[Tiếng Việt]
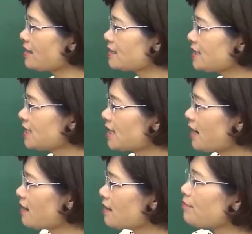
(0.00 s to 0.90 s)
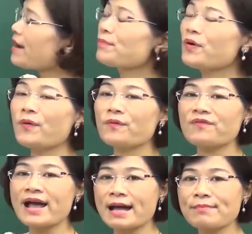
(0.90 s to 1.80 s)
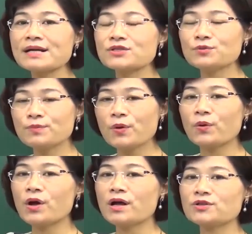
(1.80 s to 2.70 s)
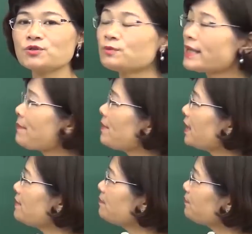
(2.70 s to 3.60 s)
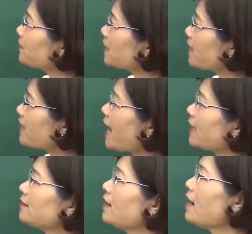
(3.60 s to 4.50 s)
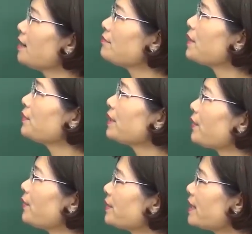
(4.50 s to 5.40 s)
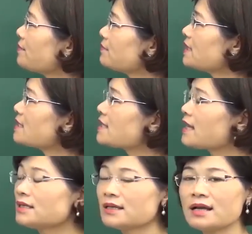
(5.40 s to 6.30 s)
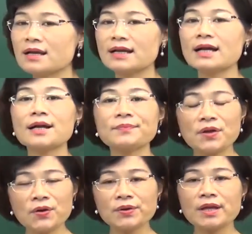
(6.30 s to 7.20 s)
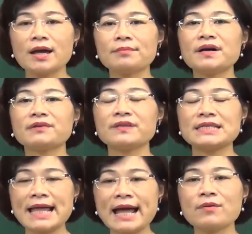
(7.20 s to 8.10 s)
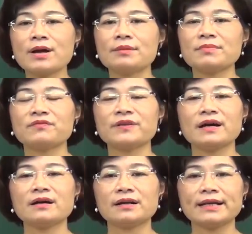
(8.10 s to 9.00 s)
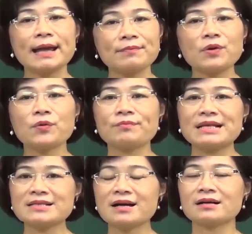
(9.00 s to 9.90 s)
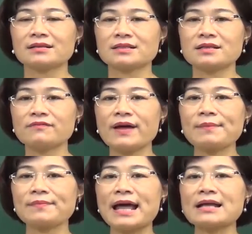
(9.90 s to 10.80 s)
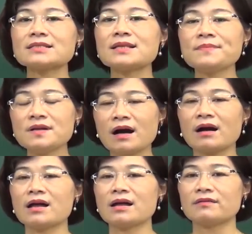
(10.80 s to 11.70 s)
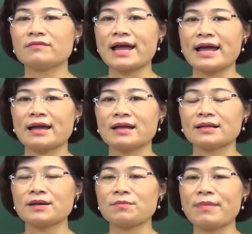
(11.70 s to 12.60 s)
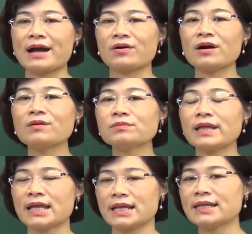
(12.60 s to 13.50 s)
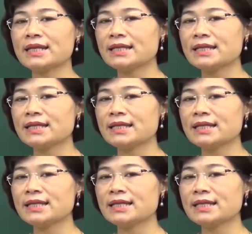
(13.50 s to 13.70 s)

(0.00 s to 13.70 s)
chỉ ở bắc bộ và bắc trung bộ chúng ta mới tiến hành bầu được hội đồng nhân dân các cấp thôi bởi vì sao bởi vì ở nam bộ bây giờ thực dân pháp đã xâm lược và đồng bào không thể đi